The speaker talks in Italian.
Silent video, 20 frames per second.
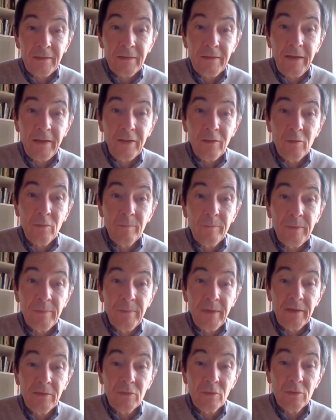Dare
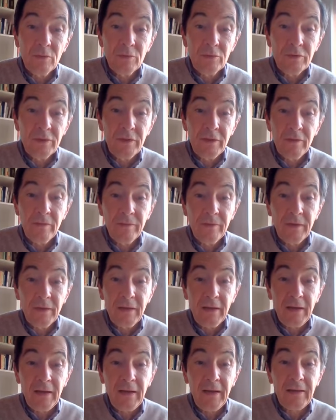compimento non
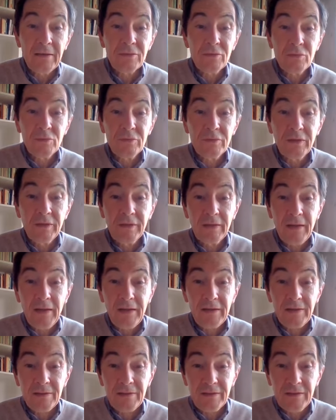significa
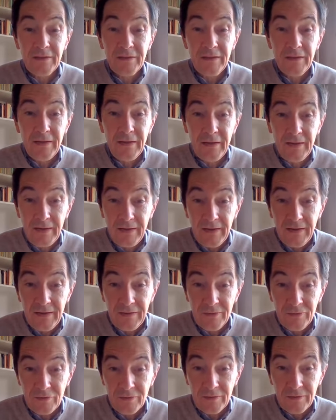assoggettarsi alla
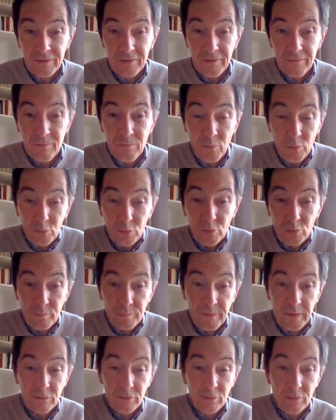legge, molto
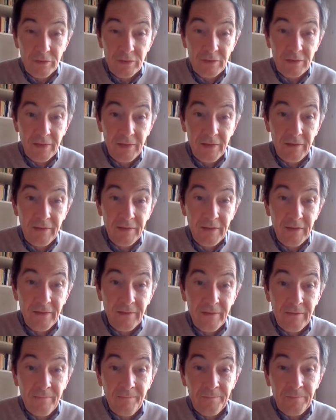spesso è
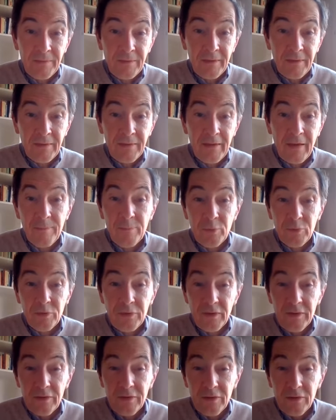scritta dai
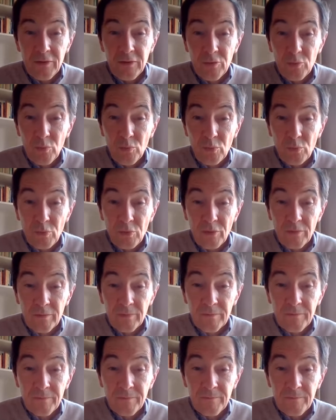potenti di turno.
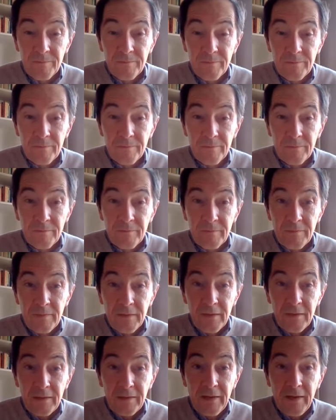
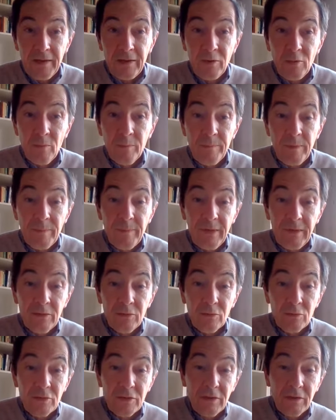Dare
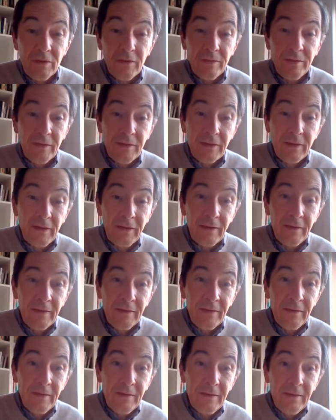compimento significa
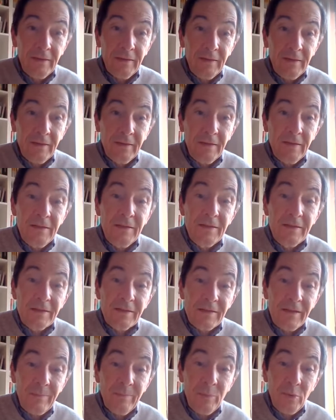
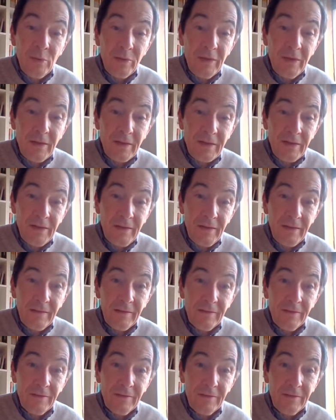insaporirla
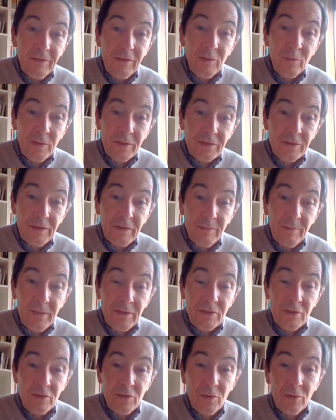di questa
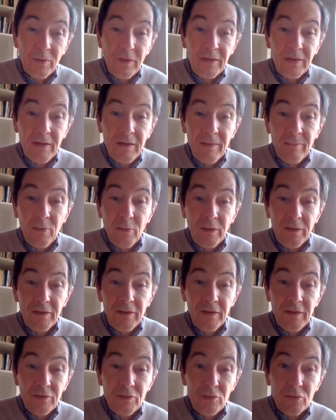dimensione dell'amore e
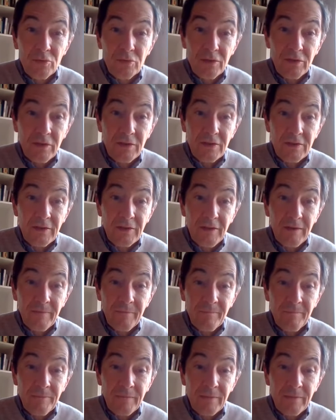della giustizia,